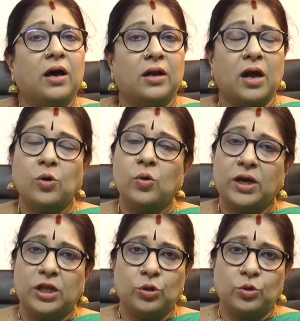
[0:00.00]
ராகு
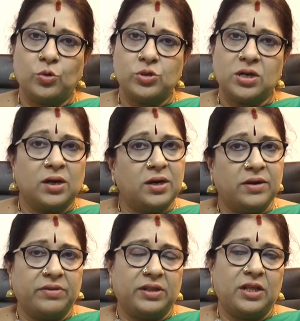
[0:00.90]
கேத்து தோஷங்கள்
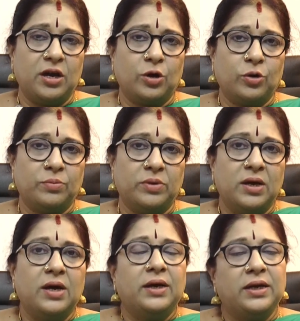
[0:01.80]
நிவர்த்தியாகும்
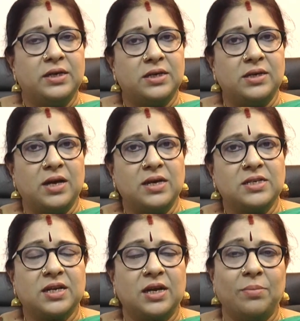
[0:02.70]
இன்று
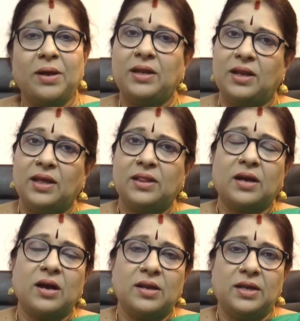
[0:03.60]
ஞாயிற்றுக்கிழமை நினைத்த
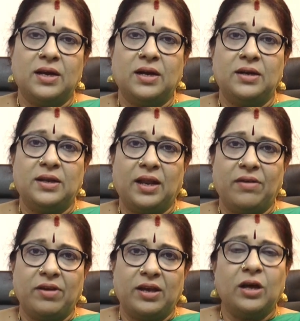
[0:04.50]
காரியங்கள்
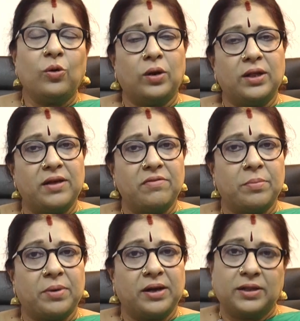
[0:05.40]
நிறைவேற குலதெய்வ
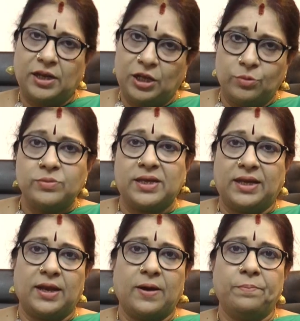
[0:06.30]
பிரார்த்தனையும்
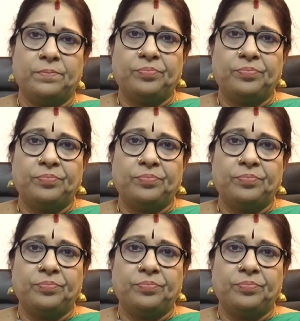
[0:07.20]
செய்யலாம்